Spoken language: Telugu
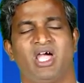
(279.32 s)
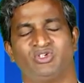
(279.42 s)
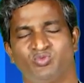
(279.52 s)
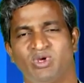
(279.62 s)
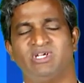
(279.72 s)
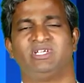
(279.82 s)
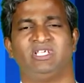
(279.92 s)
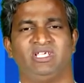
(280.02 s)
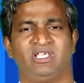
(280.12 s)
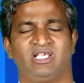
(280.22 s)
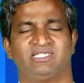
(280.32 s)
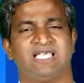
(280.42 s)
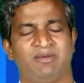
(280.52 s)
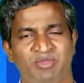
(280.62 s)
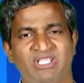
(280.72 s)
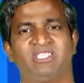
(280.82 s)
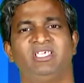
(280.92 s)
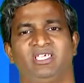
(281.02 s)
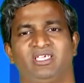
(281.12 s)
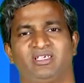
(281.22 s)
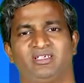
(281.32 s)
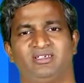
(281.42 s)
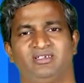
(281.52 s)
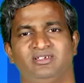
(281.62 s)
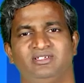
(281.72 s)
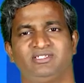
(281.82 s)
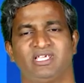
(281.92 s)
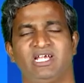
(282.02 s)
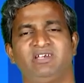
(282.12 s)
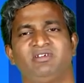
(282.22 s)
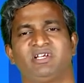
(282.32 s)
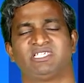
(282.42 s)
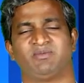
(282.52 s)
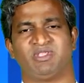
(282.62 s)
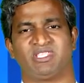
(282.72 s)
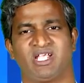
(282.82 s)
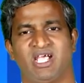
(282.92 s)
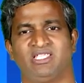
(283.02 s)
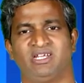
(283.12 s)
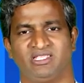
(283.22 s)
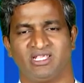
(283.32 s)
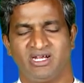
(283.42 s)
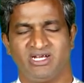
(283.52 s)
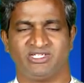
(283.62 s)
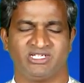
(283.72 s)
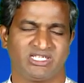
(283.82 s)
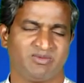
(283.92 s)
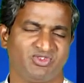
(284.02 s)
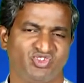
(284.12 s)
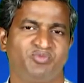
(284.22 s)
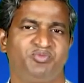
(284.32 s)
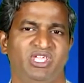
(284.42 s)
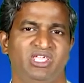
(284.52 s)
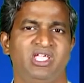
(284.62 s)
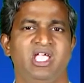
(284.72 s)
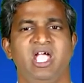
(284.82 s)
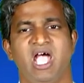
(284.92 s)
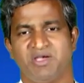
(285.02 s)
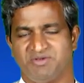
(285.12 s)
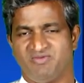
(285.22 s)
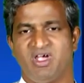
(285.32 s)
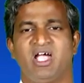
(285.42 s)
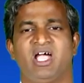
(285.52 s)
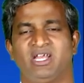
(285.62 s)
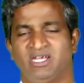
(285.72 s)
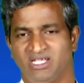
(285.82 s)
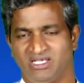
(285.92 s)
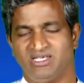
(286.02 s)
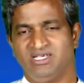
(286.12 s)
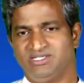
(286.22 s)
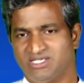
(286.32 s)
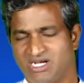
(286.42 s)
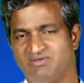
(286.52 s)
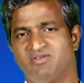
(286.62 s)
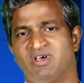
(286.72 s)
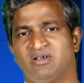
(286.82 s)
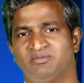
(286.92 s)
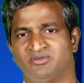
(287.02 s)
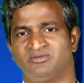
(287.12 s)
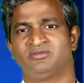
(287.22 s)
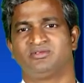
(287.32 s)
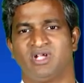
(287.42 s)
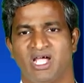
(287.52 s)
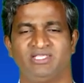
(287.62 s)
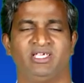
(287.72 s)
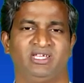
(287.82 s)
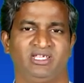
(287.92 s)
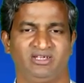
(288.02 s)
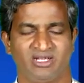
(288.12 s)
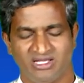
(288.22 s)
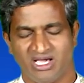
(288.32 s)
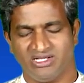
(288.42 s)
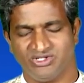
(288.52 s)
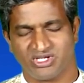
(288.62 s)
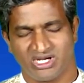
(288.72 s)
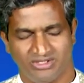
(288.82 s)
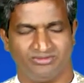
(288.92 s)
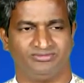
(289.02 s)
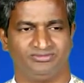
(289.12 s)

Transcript: అటువంటి సమ్మతి సరైనటువంటి సమ్మతి కాదని తెలియని సభ చెప్పి ఆ వివాహాన్ని సరైన వివాహము కాదని నిర్ధారించగలదు